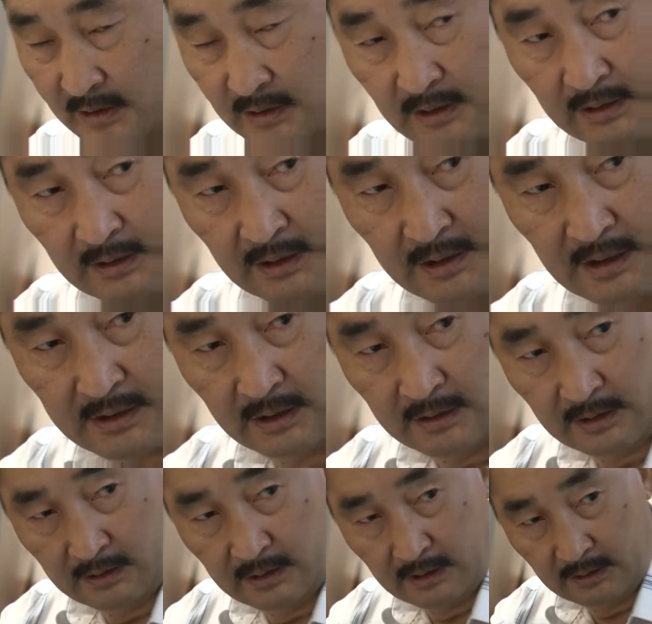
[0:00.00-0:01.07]
проходит
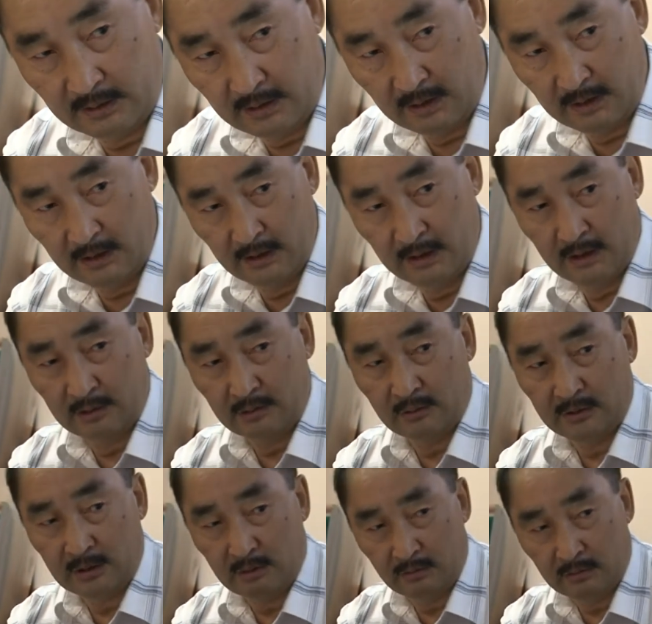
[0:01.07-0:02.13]
первичная обработка пакета
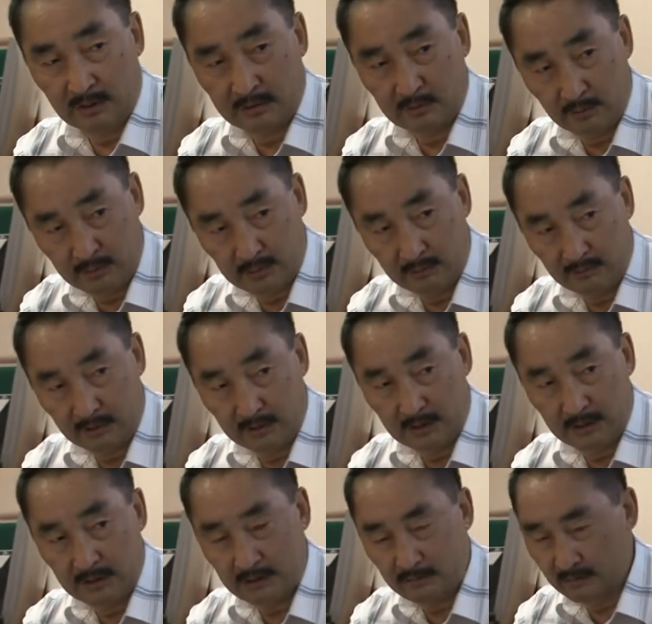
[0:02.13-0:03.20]
документов, где
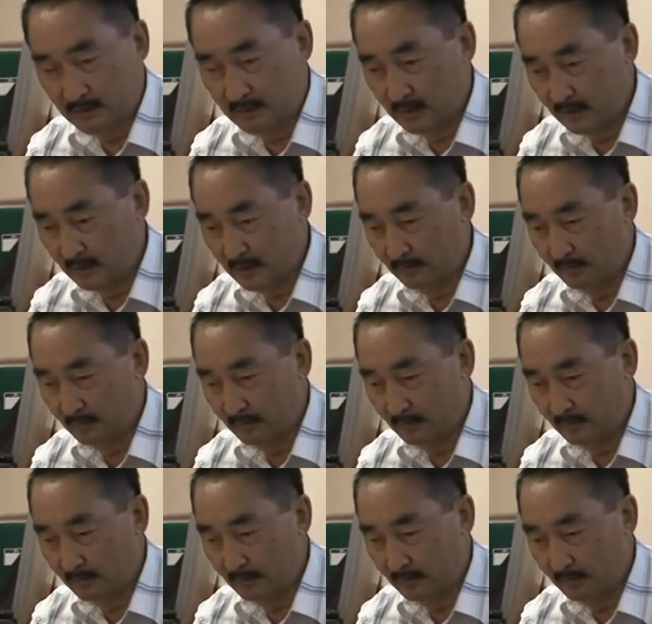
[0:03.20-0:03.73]
выясняется комплектность,